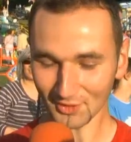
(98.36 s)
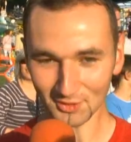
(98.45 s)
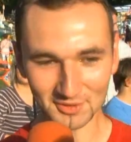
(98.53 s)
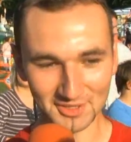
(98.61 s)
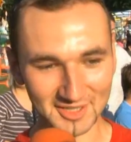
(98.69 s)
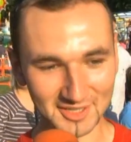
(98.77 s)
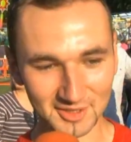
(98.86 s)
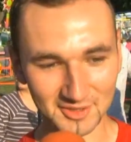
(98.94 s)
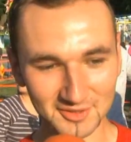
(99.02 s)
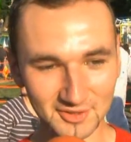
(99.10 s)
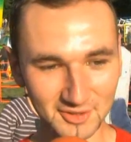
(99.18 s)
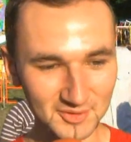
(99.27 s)
Ogólnie
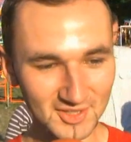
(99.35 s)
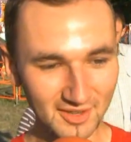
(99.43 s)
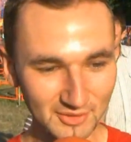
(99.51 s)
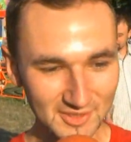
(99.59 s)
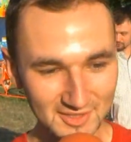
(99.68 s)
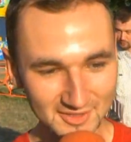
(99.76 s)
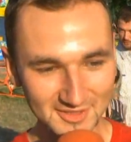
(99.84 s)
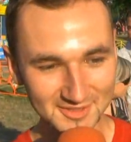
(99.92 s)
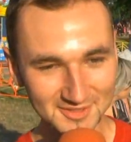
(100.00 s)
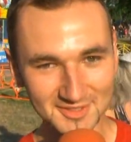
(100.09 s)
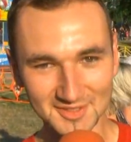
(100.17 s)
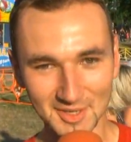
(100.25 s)

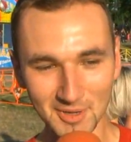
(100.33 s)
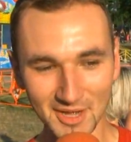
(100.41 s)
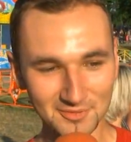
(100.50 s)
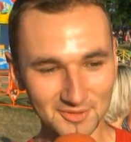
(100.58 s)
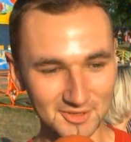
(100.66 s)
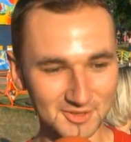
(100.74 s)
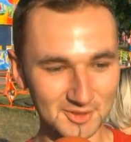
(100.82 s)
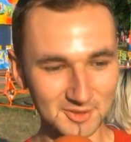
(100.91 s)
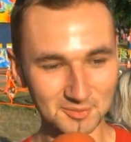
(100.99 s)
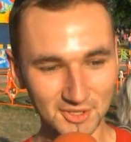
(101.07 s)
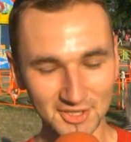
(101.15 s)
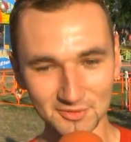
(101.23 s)
koncerty, zabawy
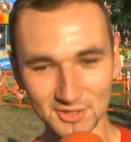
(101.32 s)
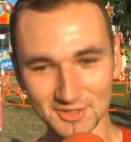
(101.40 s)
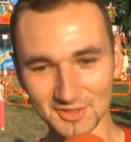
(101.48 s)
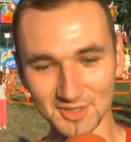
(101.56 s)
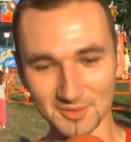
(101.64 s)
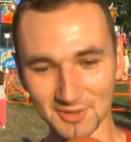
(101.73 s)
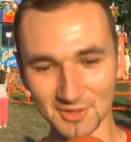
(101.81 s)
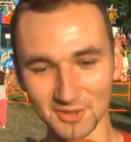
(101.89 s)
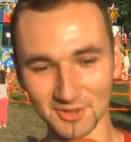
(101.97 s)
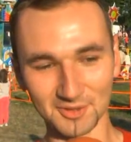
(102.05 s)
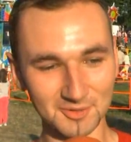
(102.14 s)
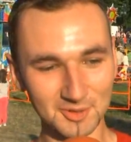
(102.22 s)
i przede wszystkim
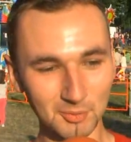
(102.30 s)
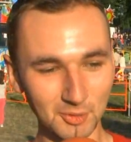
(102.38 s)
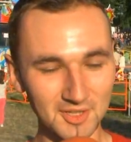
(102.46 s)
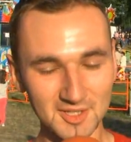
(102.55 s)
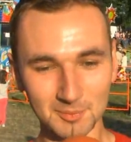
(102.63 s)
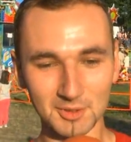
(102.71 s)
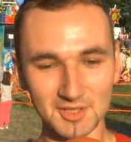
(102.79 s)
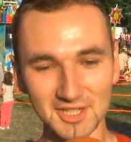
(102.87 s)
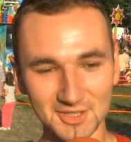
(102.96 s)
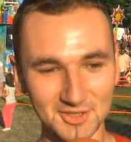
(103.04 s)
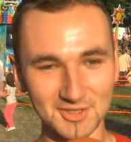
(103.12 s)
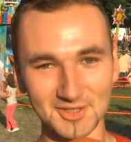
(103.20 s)
no, wspólne
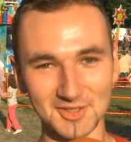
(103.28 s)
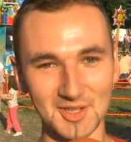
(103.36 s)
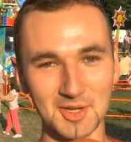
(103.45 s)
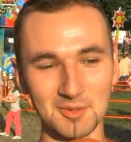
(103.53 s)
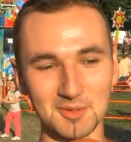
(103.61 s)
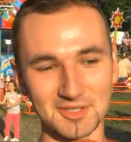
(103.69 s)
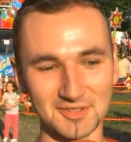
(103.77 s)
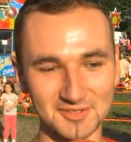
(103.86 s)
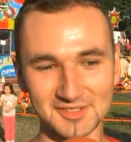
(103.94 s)
spotkanie się ze znajomymi.